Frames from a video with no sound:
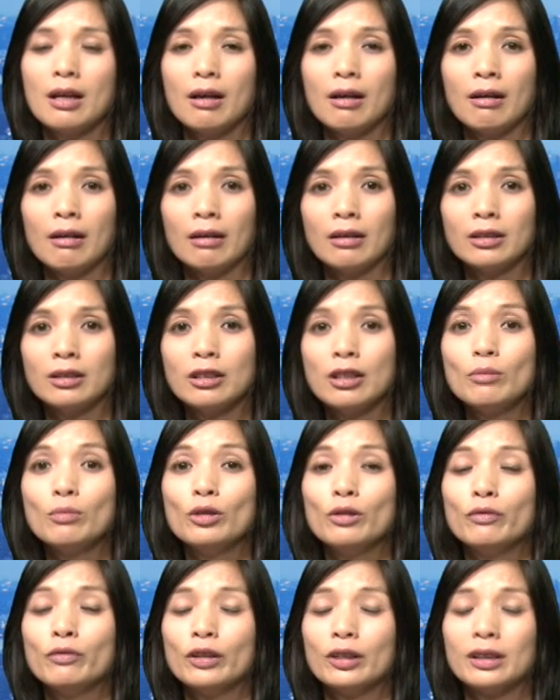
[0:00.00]
ờ, trên
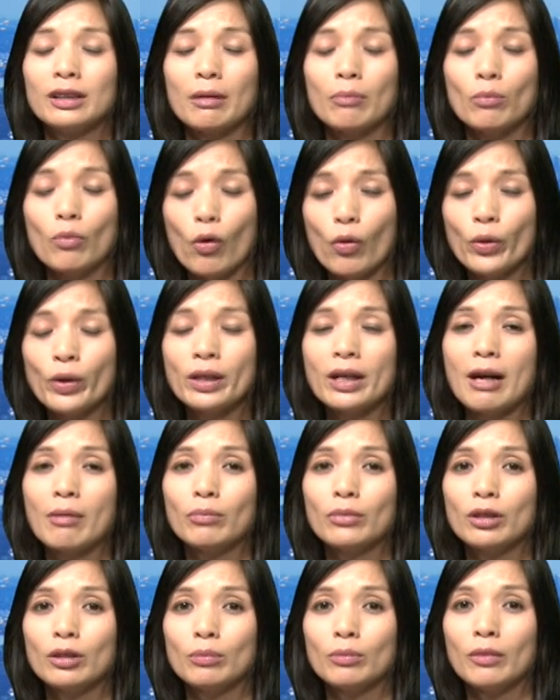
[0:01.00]
10% mỗi
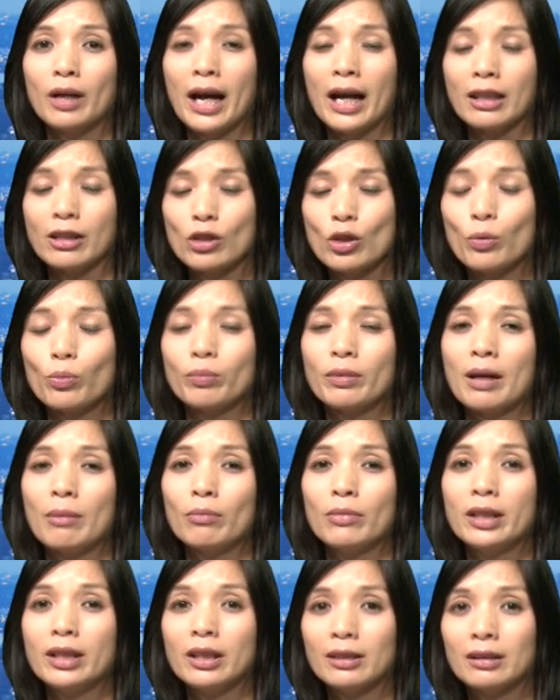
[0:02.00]
năm trong hàng chục
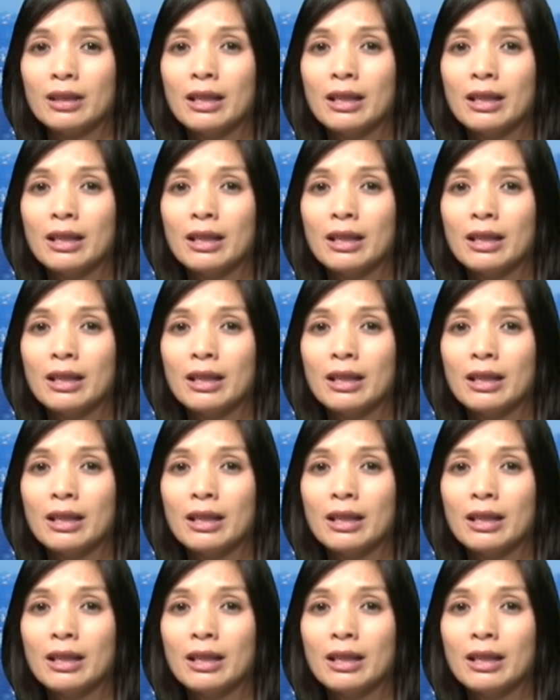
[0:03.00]
năm liên